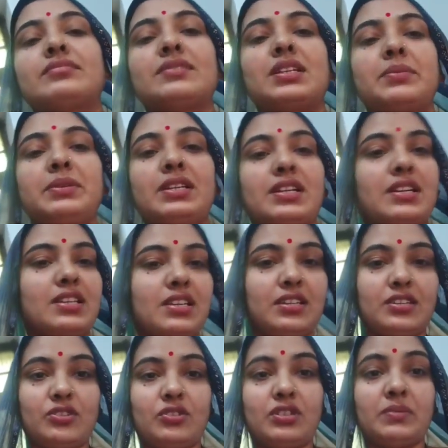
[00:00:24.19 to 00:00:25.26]
कभी यहाँ की
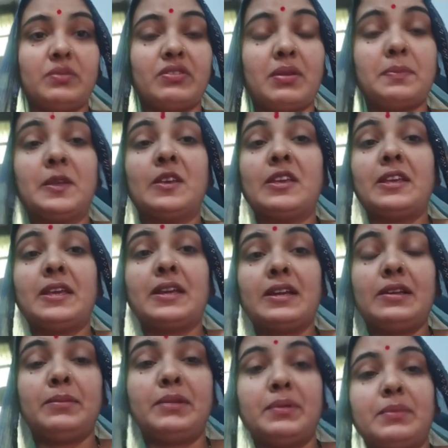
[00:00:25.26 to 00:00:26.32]
करो कभी वहाँ की
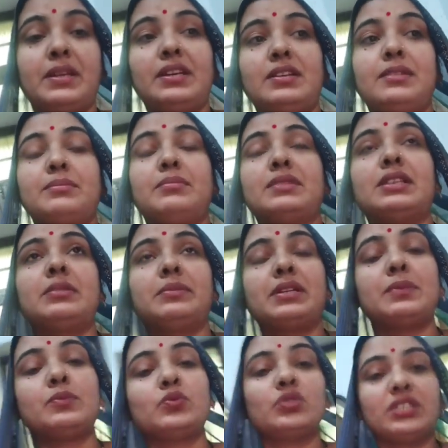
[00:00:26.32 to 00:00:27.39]
कल भी मैंने मतलब मेरा
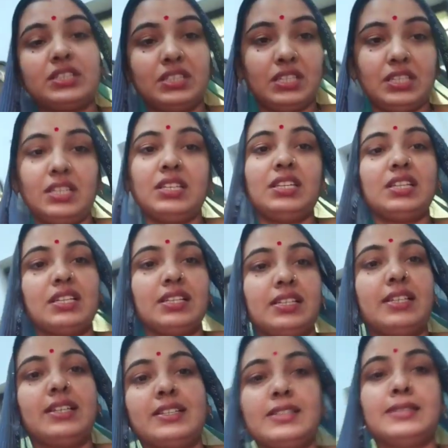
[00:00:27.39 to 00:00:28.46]
पूरा दिन ही निकल
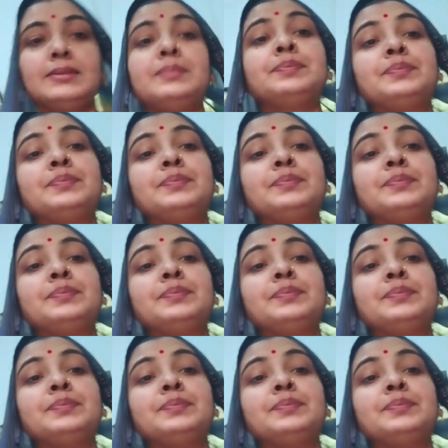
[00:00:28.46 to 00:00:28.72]
गया था